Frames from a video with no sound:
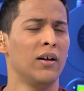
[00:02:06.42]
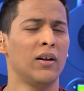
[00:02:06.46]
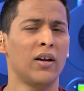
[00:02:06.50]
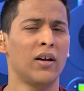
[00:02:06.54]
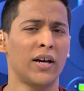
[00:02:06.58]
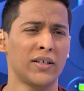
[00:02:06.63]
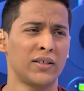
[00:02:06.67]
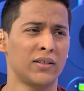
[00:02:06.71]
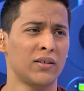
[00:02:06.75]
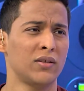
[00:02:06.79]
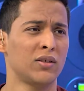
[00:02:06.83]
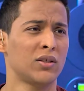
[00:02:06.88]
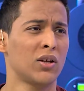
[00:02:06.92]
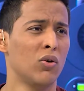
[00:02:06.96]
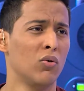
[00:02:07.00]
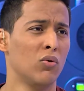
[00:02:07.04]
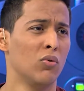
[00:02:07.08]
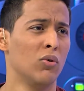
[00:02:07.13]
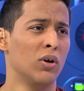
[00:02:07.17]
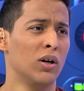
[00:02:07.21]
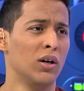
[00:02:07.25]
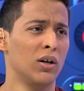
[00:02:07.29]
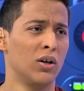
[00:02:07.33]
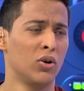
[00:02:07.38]
لايسنس
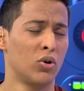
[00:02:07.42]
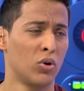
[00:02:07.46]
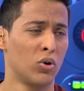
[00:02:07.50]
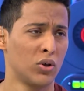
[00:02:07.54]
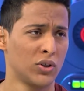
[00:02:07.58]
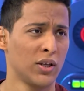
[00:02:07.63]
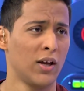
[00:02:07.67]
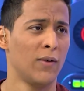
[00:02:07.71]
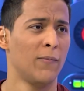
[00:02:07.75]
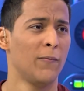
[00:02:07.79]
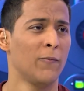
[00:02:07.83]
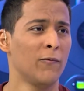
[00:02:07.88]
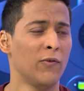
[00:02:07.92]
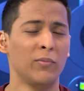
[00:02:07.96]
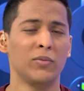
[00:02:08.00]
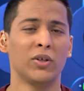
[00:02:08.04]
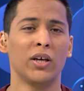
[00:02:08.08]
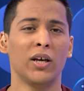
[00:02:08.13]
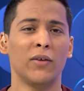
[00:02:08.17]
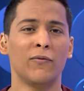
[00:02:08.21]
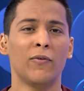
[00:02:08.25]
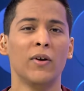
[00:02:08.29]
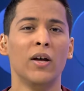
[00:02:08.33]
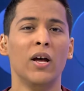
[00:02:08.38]
او رخصه فهمت
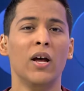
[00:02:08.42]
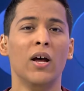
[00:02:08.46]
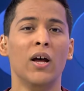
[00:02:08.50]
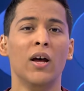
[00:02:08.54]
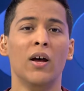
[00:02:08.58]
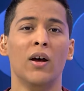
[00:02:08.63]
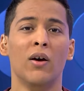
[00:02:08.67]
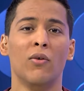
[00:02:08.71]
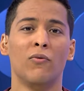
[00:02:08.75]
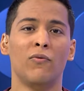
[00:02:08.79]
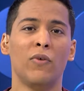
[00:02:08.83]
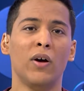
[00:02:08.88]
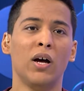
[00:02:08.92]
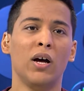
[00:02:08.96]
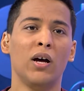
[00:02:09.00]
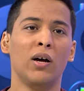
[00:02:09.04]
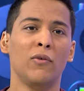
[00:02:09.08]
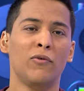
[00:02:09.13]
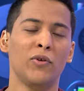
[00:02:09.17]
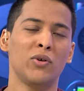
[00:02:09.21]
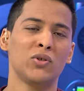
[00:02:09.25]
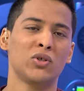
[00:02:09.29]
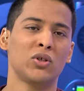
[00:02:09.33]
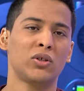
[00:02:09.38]
كيف؟ ف
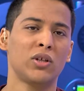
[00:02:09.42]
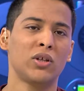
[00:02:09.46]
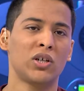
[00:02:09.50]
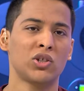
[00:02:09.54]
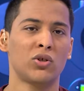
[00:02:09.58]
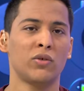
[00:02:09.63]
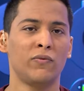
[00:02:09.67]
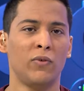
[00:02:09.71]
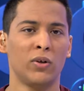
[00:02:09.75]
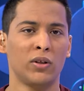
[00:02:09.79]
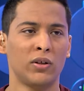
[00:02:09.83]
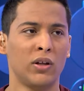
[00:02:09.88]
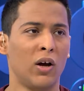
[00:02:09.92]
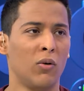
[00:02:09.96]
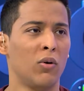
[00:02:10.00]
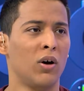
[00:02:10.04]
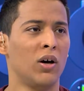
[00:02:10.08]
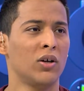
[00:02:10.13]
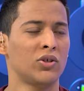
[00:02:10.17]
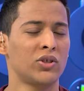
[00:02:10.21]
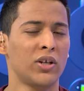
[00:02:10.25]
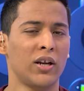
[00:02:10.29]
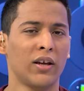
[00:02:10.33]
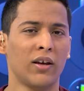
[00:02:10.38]
2016 رفعت
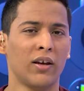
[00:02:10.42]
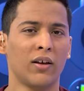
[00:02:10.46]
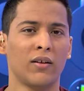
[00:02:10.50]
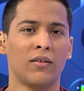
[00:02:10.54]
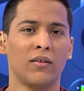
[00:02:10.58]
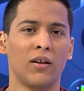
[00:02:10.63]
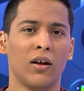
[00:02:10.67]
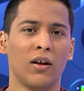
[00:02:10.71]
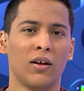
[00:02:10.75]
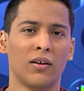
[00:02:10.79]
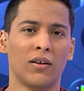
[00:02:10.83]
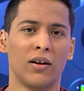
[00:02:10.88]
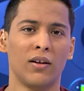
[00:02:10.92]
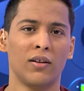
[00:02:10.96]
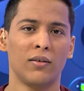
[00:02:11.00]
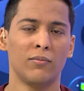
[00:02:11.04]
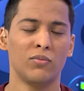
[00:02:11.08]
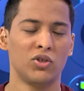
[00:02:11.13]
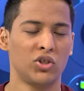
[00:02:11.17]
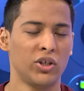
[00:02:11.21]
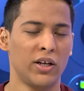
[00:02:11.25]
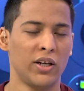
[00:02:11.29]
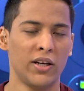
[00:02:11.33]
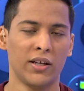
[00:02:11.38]
دعوه شركه كال
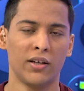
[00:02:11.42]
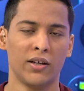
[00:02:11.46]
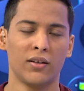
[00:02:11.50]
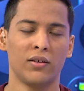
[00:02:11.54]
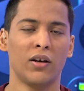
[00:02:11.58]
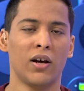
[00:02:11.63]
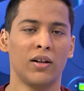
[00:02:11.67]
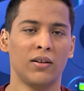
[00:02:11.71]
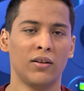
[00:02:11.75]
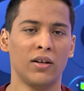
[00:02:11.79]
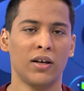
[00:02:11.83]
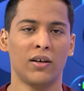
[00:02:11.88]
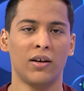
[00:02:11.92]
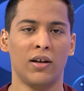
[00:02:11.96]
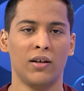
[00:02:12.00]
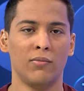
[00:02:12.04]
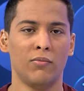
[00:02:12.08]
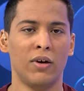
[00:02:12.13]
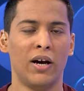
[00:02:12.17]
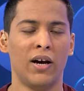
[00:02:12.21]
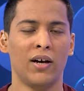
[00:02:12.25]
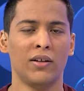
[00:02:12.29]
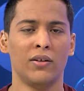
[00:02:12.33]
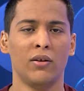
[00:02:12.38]
مش شركه كالتك يعني
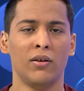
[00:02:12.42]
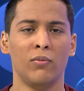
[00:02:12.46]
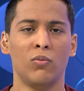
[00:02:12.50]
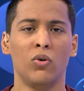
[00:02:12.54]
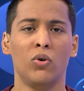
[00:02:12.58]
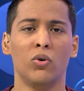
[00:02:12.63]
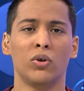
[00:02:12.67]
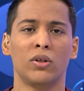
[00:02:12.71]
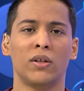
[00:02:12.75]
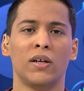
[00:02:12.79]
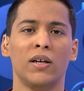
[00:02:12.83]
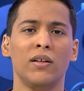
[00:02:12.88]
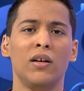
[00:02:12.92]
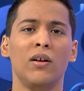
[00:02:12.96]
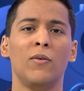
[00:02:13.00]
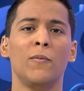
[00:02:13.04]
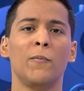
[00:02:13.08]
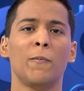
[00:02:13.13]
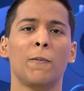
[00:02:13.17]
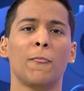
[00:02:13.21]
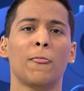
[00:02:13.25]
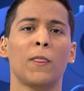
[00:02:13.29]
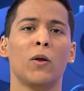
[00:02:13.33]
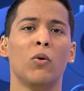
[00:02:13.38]
معهد البحوث هذا
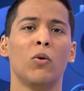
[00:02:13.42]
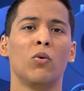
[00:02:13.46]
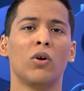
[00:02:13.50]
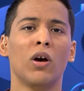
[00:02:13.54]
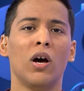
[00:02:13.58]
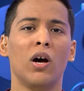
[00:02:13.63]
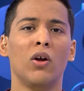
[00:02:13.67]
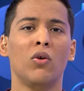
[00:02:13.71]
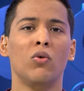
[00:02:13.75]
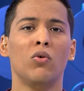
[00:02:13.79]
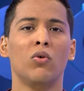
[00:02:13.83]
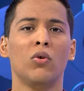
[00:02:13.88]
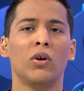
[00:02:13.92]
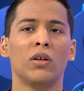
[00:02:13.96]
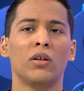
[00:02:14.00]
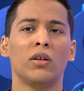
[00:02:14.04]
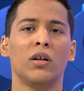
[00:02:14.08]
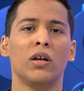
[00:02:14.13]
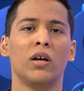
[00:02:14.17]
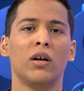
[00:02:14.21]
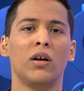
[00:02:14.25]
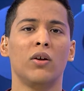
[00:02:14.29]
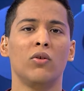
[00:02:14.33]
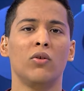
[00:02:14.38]
وقالوا
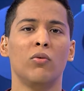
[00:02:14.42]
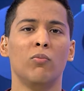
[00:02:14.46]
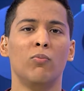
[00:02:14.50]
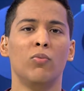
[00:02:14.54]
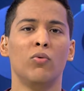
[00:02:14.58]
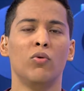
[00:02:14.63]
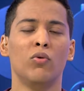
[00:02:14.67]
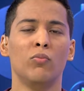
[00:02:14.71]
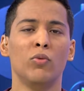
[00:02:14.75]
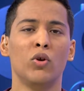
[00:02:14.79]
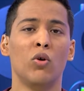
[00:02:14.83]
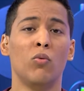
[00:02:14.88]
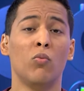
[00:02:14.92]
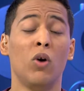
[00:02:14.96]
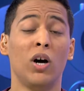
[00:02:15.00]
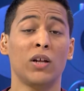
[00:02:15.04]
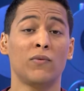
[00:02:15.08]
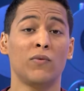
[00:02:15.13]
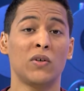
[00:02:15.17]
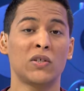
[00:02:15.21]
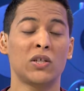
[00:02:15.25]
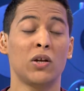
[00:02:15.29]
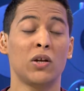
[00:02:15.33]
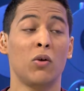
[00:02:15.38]
ان نبوا منهم
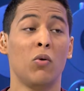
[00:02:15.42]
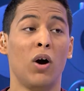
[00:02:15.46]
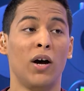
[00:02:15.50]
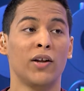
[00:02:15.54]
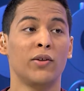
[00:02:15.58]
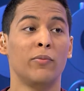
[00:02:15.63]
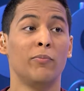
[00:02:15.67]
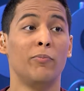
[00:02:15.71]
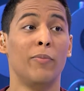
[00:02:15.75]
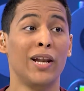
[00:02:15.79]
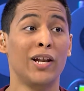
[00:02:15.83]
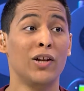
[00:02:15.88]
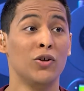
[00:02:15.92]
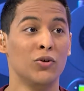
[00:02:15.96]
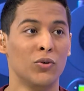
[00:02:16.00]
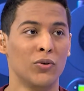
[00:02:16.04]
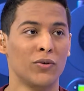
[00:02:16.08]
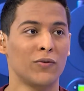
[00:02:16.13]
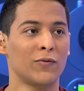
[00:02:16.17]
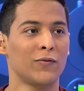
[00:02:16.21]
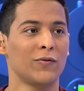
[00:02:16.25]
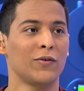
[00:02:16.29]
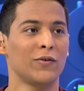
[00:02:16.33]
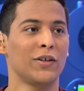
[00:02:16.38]
1.1 بليون
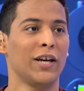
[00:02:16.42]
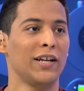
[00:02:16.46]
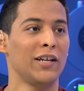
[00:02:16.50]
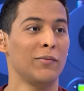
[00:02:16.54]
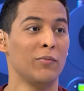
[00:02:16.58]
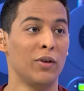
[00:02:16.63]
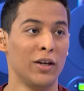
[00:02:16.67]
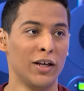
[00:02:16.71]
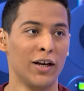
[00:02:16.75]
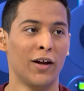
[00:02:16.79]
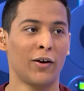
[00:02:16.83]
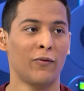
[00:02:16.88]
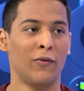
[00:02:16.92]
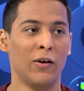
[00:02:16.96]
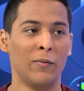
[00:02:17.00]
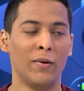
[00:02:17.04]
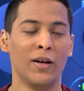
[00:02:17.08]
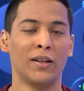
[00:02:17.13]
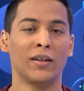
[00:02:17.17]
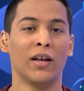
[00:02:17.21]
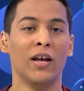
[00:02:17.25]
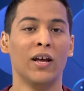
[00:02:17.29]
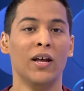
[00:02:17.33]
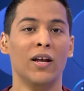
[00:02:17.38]
يعني مليار
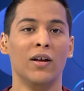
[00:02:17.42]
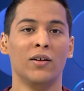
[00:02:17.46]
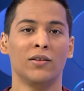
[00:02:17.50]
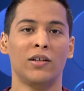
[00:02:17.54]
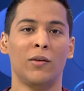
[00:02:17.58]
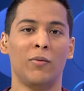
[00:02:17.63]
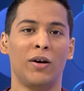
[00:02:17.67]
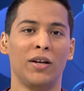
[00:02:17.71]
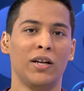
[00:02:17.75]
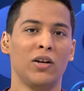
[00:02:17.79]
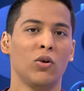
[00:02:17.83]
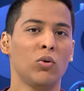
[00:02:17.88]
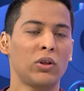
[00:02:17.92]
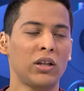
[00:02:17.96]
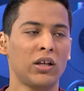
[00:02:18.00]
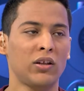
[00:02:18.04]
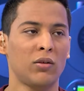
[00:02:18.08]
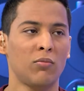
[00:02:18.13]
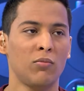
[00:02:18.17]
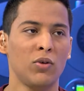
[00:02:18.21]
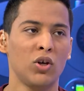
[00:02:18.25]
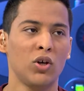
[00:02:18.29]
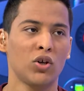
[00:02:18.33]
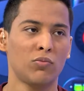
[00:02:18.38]
فهمت طبعا انا قلت لك
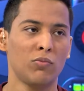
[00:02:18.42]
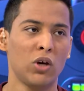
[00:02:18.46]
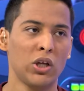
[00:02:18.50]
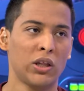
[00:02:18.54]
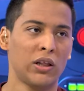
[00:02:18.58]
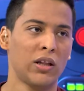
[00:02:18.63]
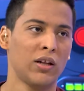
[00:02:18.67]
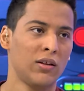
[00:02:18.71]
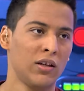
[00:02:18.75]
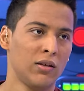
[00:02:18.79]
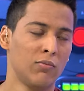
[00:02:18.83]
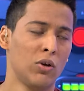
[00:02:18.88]
138